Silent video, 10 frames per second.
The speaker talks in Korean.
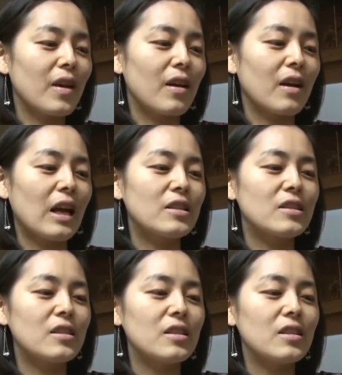아,
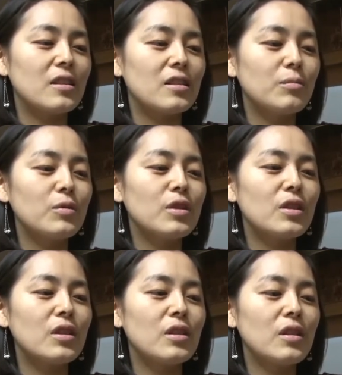같이
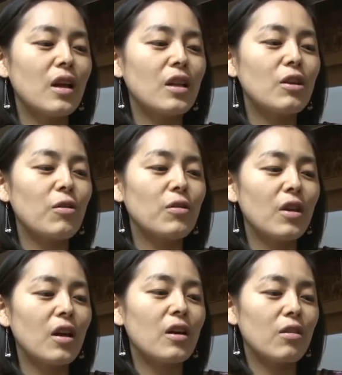음식을 하는 걸
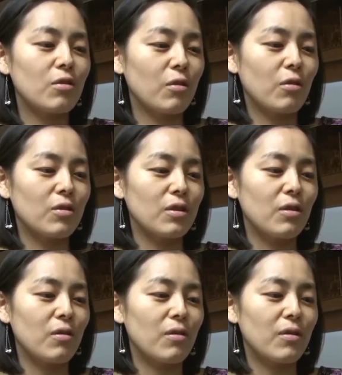
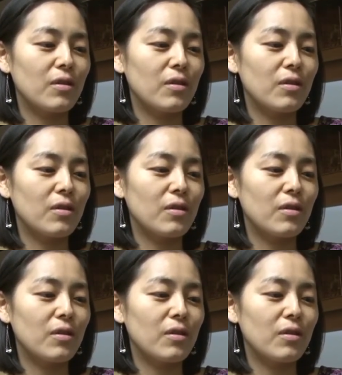생각했었거든요.